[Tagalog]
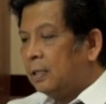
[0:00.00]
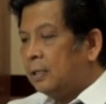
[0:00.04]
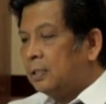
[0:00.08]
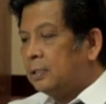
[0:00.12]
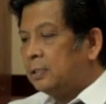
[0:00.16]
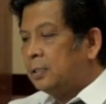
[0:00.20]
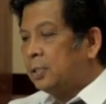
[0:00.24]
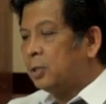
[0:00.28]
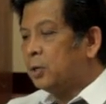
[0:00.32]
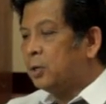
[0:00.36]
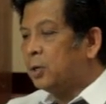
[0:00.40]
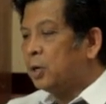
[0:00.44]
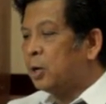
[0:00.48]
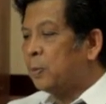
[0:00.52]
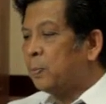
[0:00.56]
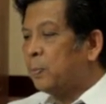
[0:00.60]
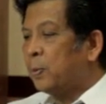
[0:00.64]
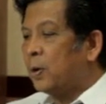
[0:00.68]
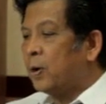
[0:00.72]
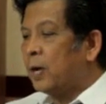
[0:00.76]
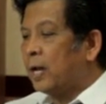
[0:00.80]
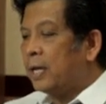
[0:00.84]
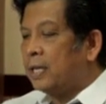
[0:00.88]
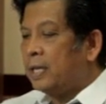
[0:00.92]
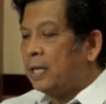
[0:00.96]
siguro
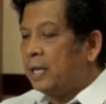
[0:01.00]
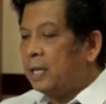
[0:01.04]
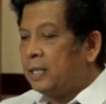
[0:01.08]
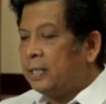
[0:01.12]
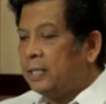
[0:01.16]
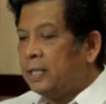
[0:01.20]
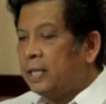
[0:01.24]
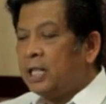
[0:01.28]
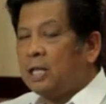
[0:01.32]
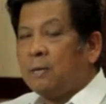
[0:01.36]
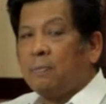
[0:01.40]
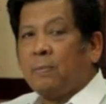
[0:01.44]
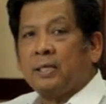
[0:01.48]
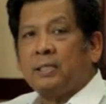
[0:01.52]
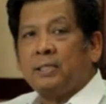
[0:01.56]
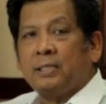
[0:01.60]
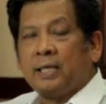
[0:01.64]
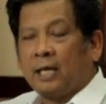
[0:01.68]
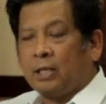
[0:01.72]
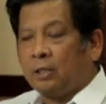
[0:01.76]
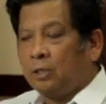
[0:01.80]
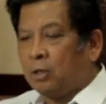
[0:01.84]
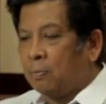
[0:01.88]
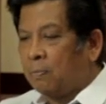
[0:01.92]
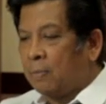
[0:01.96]
po ay hindi na
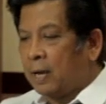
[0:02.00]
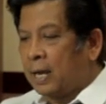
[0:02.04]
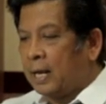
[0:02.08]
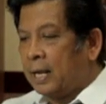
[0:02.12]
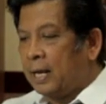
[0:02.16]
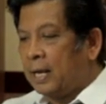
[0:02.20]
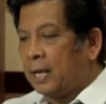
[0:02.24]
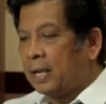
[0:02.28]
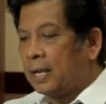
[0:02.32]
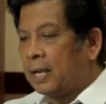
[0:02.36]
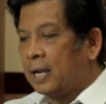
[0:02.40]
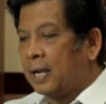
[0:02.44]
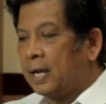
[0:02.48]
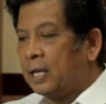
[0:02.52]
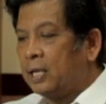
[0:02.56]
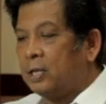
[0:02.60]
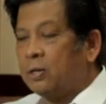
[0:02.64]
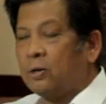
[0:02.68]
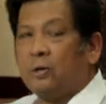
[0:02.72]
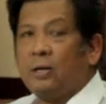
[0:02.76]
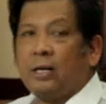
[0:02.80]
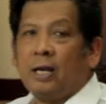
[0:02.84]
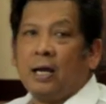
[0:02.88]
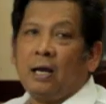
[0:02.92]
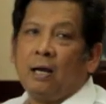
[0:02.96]
masyadong mahalaga
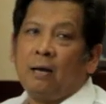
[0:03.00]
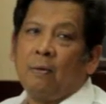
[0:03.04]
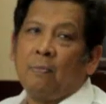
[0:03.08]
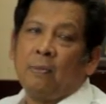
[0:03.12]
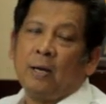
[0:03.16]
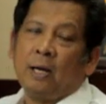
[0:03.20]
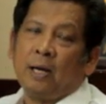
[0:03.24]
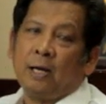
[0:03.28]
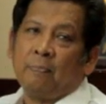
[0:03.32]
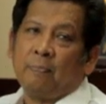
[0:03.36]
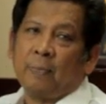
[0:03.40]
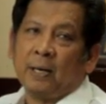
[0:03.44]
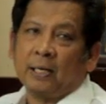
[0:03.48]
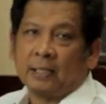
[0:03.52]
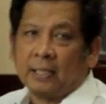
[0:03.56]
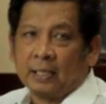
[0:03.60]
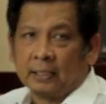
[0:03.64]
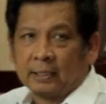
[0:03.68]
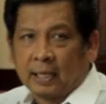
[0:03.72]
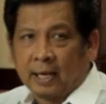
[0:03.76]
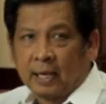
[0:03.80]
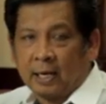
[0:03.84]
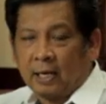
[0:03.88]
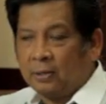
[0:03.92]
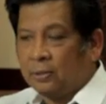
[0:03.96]
ngayon ang mga
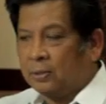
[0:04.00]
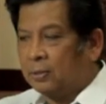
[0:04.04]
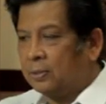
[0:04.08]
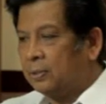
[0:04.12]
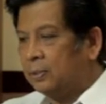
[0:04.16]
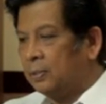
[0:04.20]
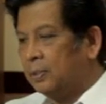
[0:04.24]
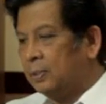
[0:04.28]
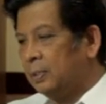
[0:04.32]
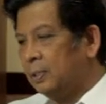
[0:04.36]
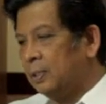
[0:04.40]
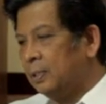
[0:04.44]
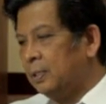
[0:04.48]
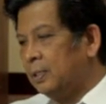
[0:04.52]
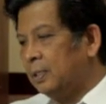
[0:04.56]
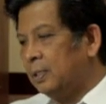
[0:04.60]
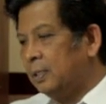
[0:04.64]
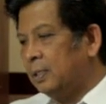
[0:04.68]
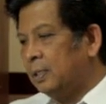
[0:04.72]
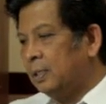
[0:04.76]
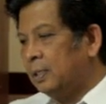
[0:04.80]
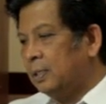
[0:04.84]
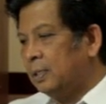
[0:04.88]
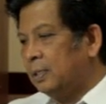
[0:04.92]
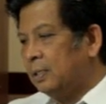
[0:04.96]
pagtatalo.
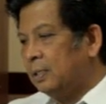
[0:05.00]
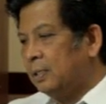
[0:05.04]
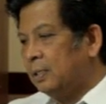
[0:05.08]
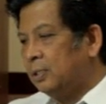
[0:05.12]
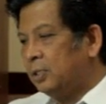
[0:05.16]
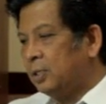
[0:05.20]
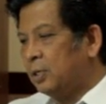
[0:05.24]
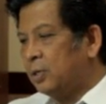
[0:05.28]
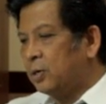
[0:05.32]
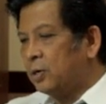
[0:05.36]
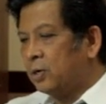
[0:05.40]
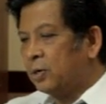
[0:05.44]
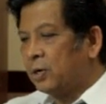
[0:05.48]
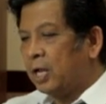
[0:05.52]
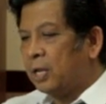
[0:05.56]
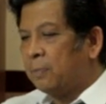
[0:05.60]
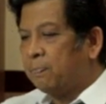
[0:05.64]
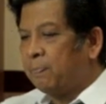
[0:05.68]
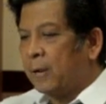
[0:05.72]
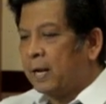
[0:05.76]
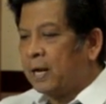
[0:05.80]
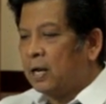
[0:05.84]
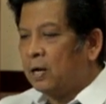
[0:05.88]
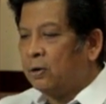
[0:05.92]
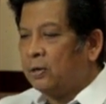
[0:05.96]
Siguro ay
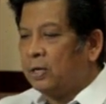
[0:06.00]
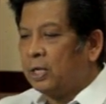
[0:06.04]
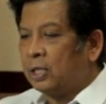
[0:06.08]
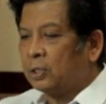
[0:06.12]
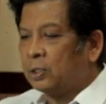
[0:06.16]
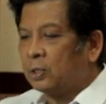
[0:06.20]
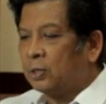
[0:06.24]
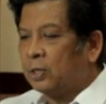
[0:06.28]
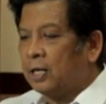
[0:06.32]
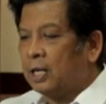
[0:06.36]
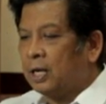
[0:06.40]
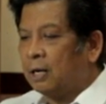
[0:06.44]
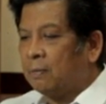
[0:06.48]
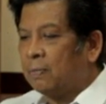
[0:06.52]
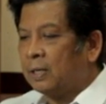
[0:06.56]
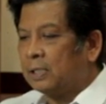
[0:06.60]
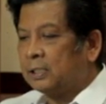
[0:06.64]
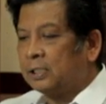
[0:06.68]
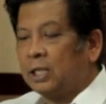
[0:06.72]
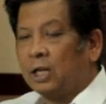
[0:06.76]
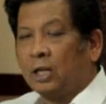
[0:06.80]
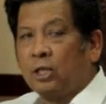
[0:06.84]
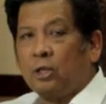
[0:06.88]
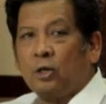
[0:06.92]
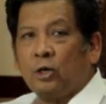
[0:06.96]
panahon ito ng mas
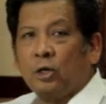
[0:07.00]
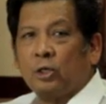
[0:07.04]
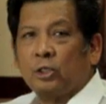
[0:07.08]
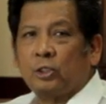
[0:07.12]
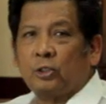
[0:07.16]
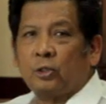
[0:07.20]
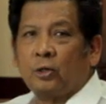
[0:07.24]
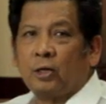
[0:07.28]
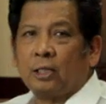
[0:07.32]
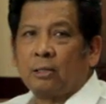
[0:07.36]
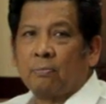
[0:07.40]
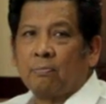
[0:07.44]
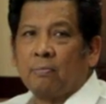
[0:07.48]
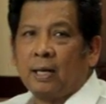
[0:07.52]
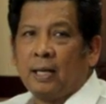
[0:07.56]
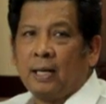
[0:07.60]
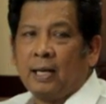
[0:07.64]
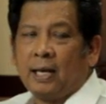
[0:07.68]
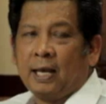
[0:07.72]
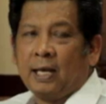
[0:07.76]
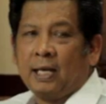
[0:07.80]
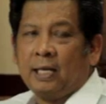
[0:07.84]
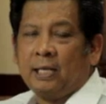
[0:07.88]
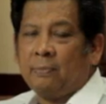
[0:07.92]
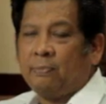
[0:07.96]
seryoso at
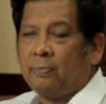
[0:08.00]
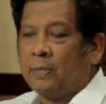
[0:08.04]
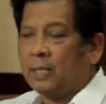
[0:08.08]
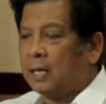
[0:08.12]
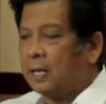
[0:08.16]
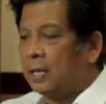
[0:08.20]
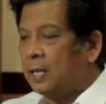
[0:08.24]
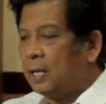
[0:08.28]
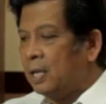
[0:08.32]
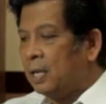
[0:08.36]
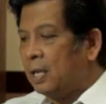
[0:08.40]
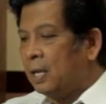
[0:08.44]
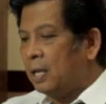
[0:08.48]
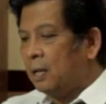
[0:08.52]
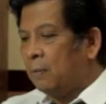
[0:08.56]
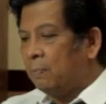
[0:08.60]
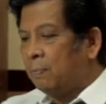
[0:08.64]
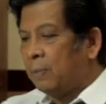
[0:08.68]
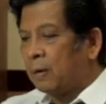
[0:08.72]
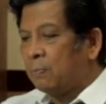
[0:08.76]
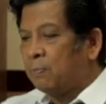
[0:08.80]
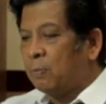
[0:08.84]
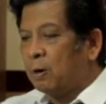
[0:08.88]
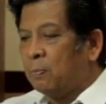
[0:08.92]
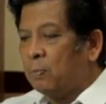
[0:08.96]
malalim na
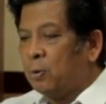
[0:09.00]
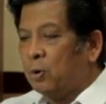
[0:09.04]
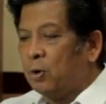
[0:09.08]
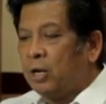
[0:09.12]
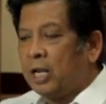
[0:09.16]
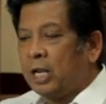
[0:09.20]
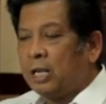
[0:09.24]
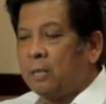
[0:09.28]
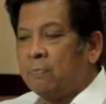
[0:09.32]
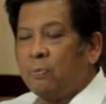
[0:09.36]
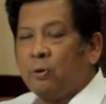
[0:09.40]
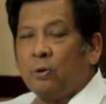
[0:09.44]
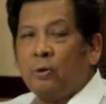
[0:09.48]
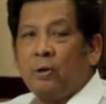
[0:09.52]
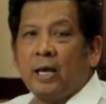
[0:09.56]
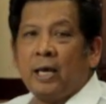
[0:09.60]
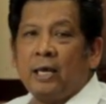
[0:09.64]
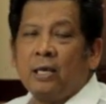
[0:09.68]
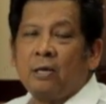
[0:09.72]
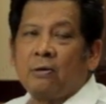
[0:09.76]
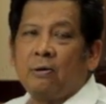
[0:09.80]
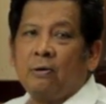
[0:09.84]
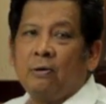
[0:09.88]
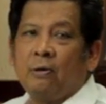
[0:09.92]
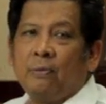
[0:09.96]

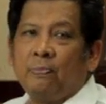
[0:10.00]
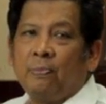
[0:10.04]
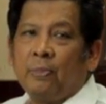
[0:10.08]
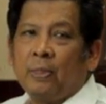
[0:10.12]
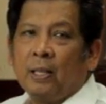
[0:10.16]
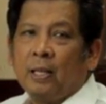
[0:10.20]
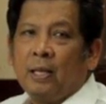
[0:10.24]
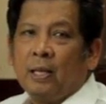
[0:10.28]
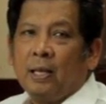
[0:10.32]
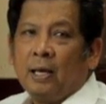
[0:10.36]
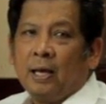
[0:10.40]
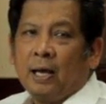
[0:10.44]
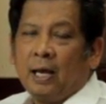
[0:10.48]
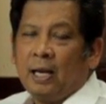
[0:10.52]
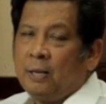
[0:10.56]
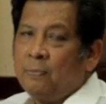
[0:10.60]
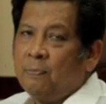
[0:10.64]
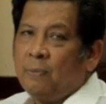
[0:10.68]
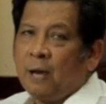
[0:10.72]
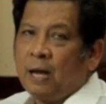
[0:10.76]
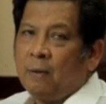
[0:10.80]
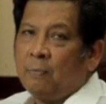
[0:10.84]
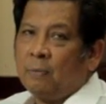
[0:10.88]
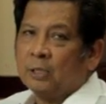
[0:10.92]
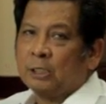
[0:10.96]
pagbubulay-bulay kung alin
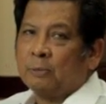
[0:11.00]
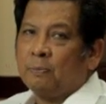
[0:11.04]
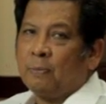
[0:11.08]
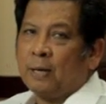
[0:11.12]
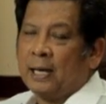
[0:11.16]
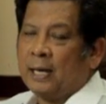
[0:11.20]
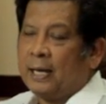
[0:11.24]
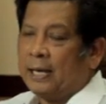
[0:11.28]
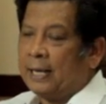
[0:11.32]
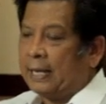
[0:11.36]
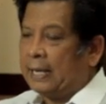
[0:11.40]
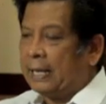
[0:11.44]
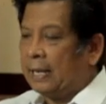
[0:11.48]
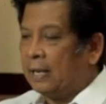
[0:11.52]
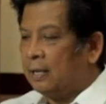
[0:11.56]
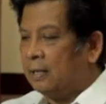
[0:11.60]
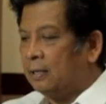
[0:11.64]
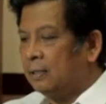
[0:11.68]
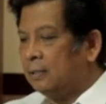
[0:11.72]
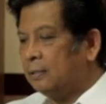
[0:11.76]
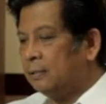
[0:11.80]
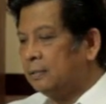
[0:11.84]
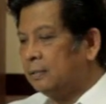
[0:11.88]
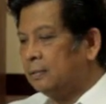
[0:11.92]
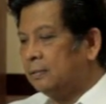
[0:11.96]
ba ang mas mahalaga,
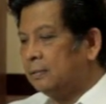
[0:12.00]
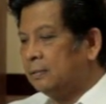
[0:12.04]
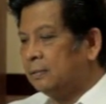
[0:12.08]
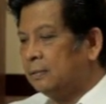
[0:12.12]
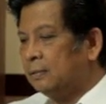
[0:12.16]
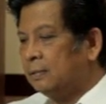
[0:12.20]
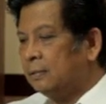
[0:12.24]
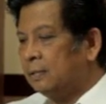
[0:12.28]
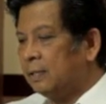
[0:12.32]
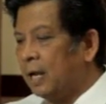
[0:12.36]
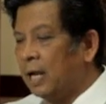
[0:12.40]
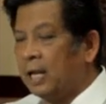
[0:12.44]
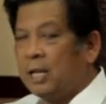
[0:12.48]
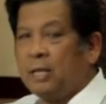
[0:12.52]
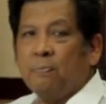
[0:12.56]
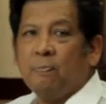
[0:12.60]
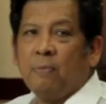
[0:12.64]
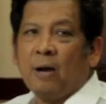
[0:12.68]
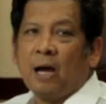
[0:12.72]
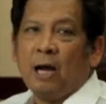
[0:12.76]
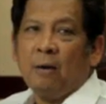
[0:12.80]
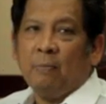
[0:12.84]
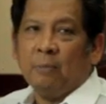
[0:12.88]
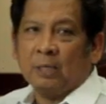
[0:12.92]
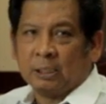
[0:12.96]
alin
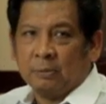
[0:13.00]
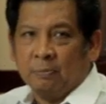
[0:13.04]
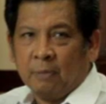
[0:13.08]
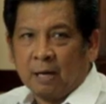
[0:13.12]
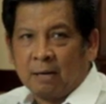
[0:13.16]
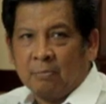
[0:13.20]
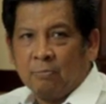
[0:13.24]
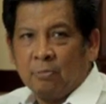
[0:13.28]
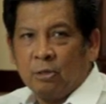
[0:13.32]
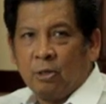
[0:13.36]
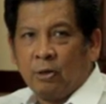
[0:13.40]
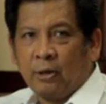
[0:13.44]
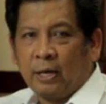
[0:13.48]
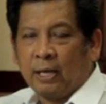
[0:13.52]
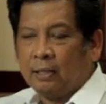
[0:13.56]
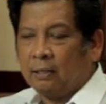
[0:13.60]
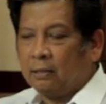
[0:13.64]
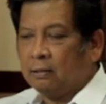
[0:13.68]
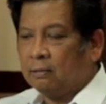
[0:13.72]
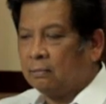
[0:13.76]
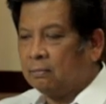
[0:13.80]
ba ang mas makabuluhan.